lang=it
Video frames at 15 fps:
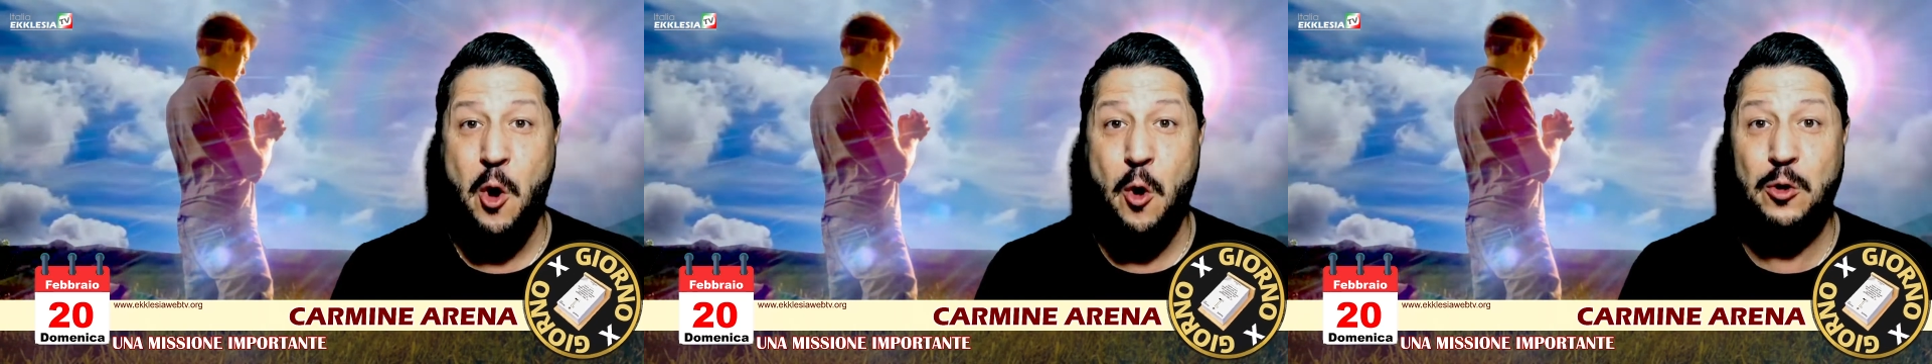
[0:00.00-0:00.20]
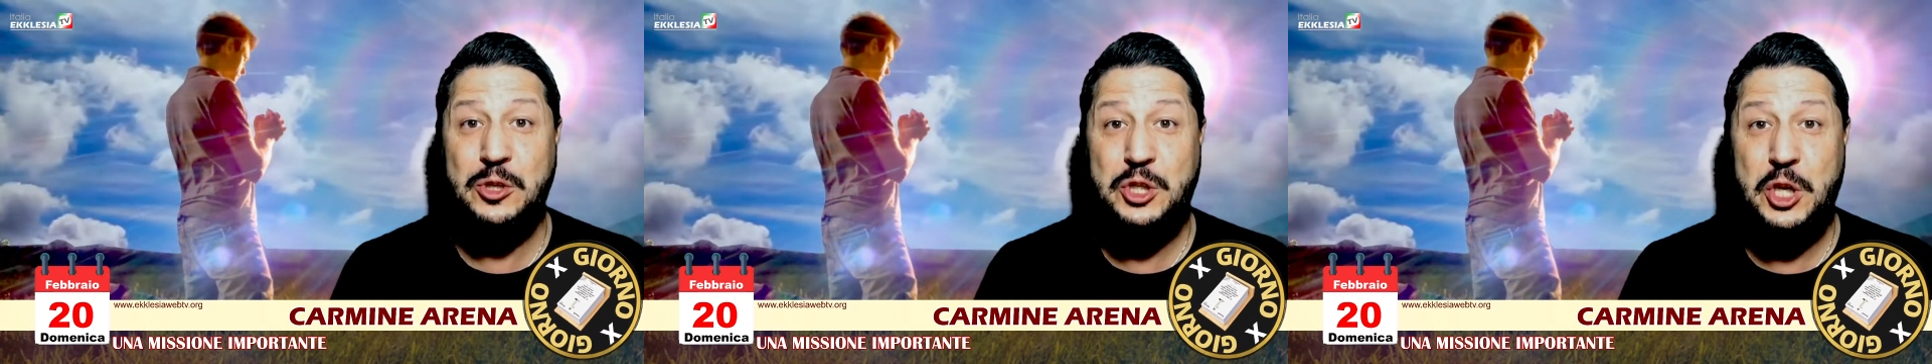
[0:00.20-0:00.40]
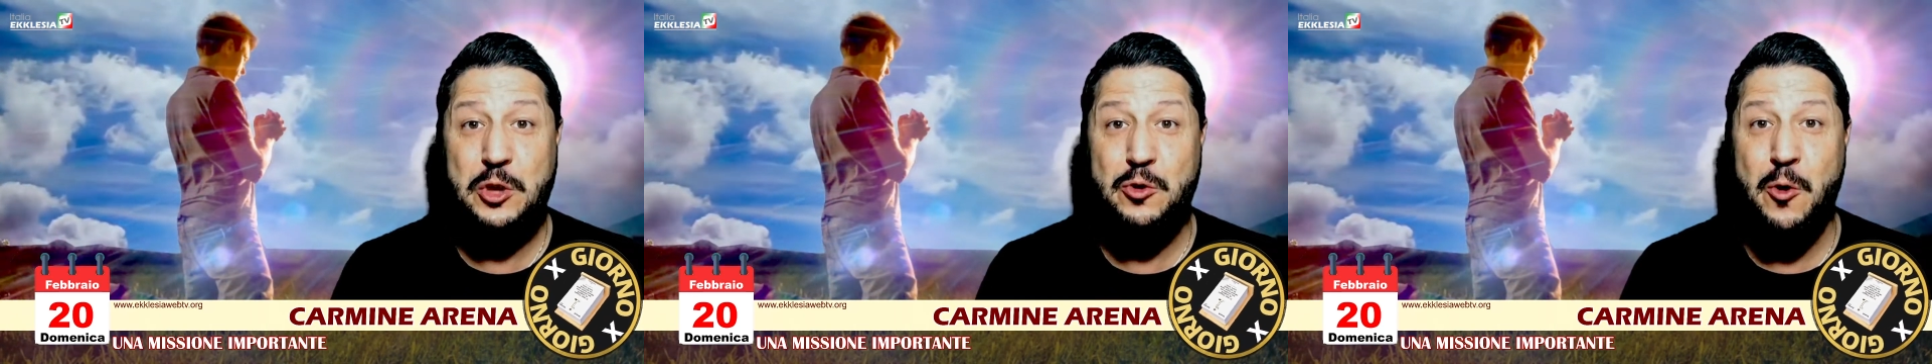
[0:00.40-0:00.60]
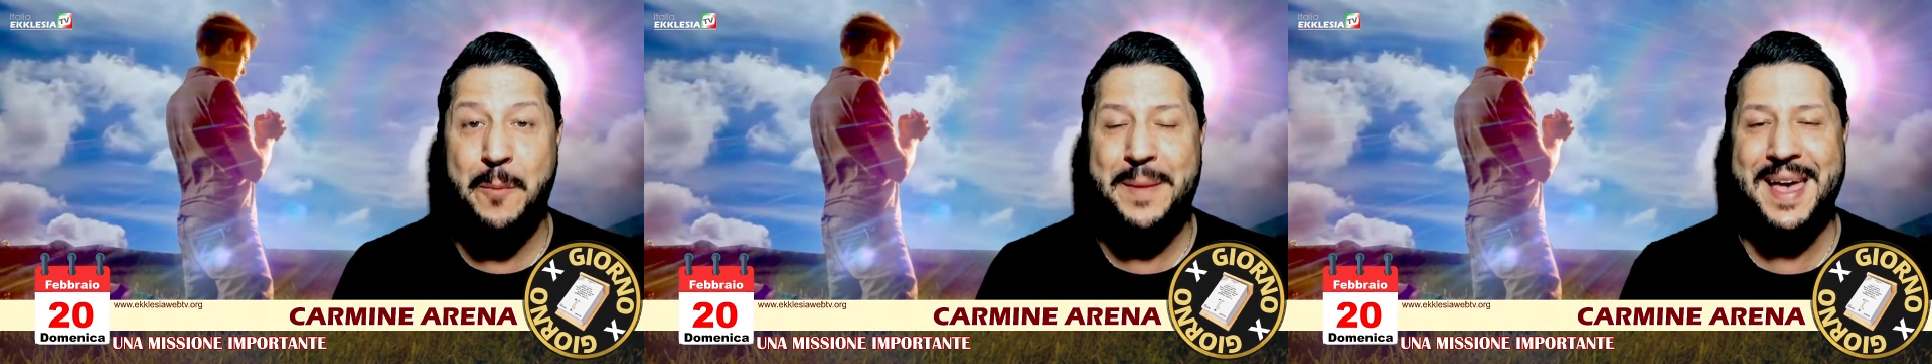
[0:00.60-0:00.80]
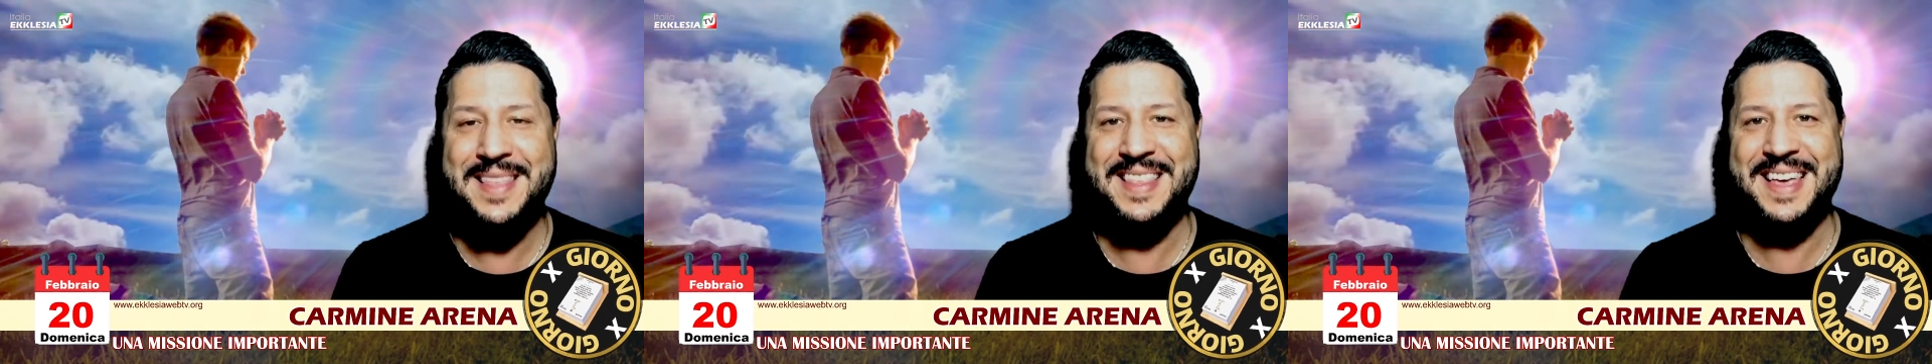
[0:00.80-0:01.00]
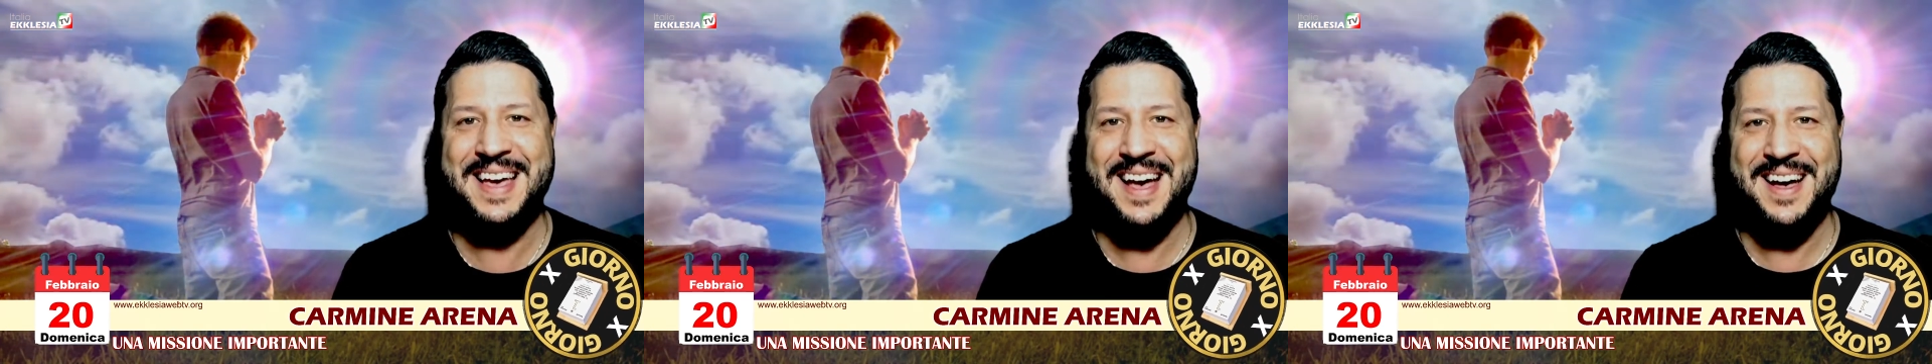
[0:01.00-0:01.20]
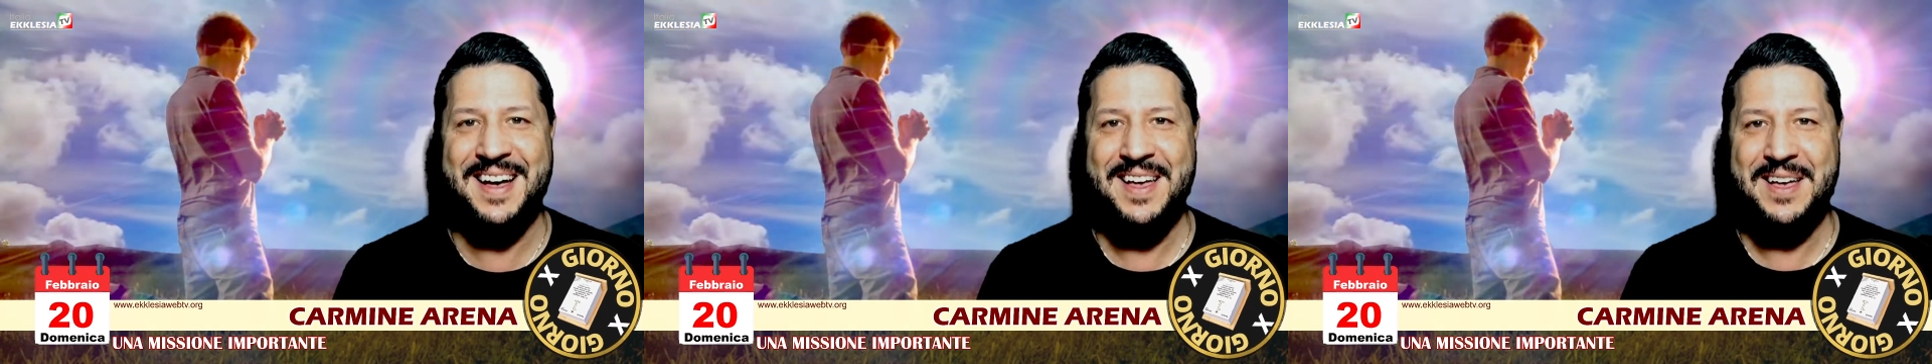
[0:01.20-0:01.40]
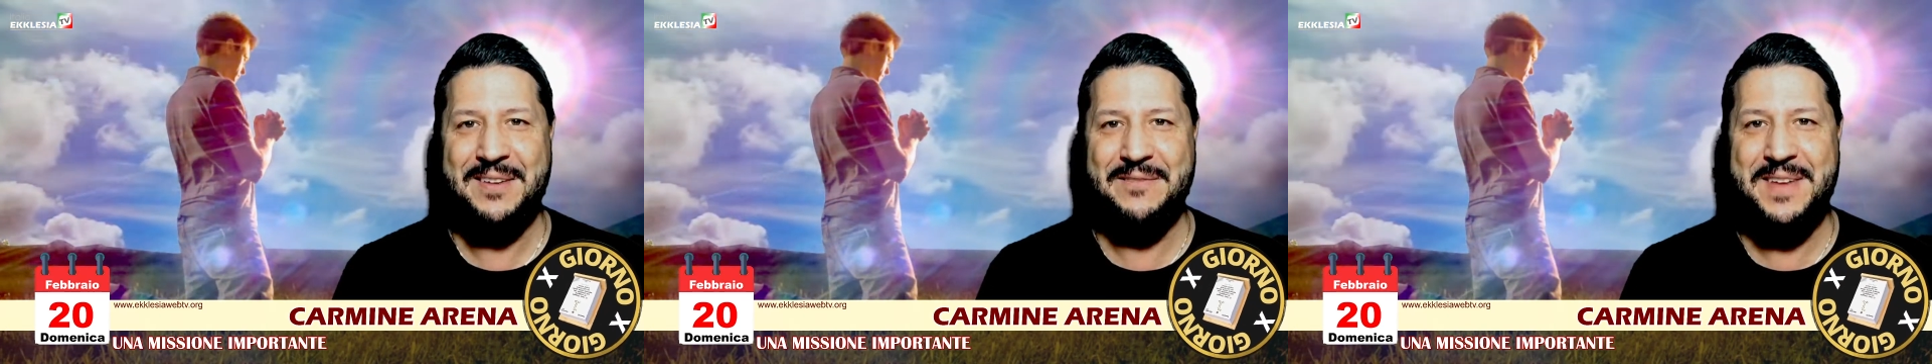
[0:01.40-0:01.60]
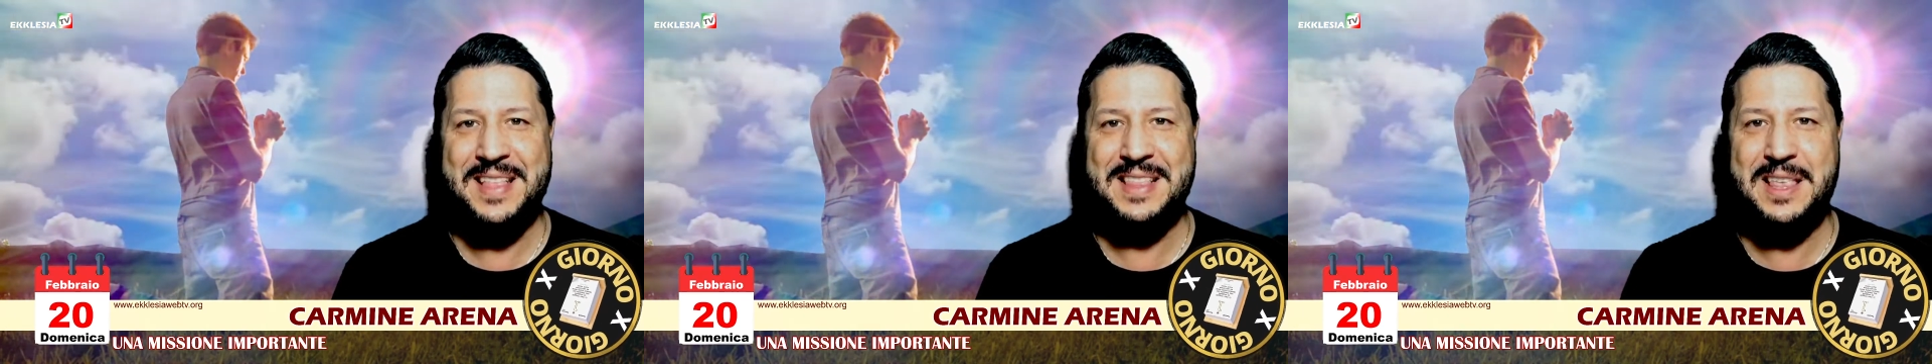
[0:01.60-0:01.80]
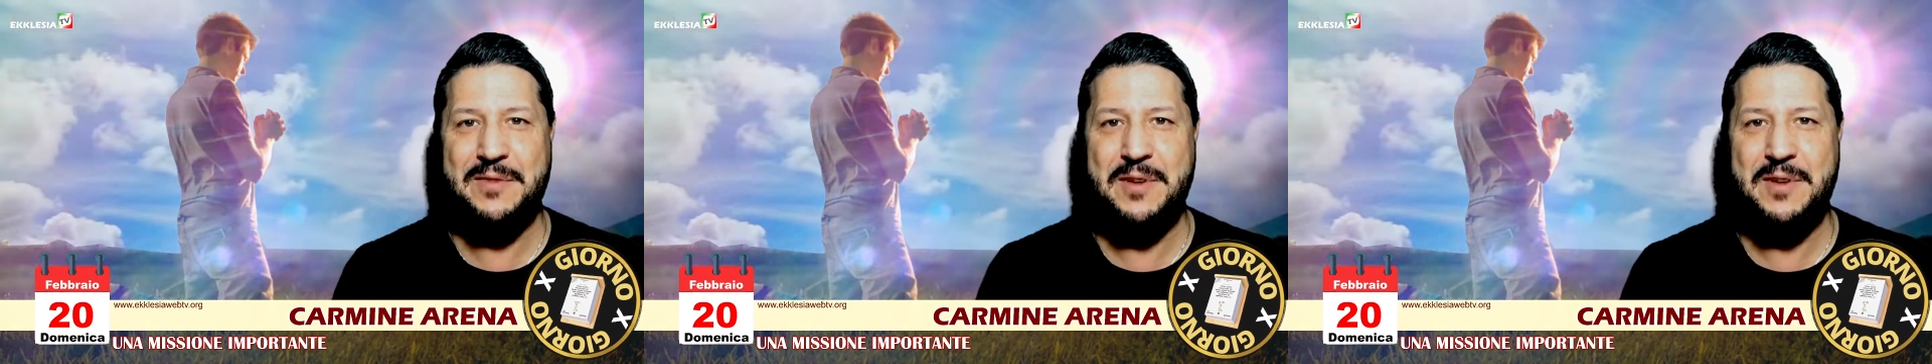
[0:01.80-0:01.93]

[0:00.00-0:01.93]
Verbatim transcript: oggi domenica 20